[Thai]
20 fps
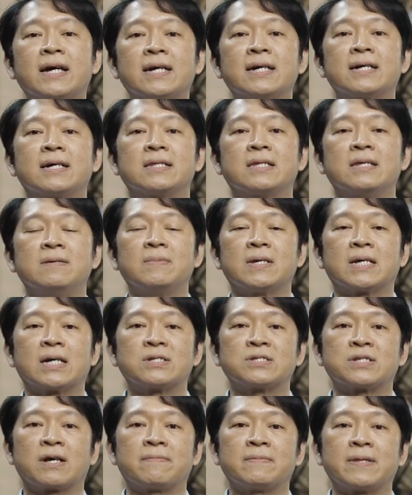ห้าที่มี
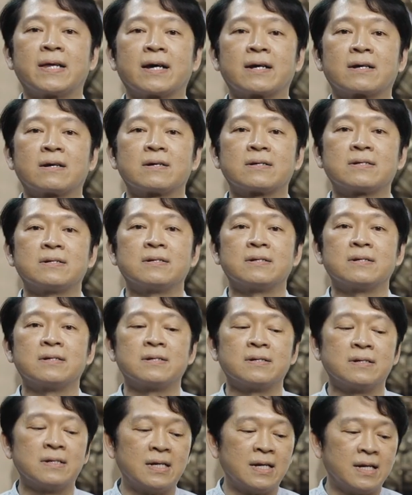การสถาปนาก็คือ
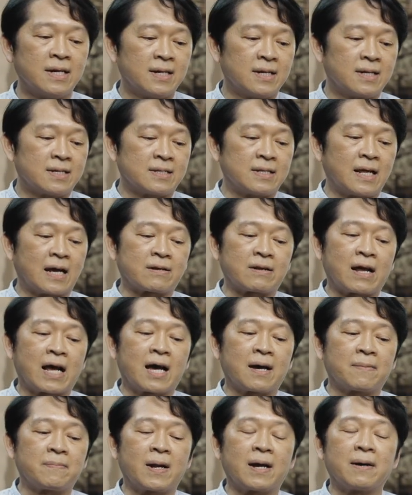ดา
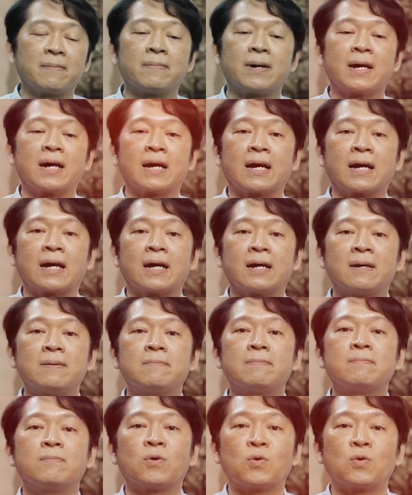ราพระมหาม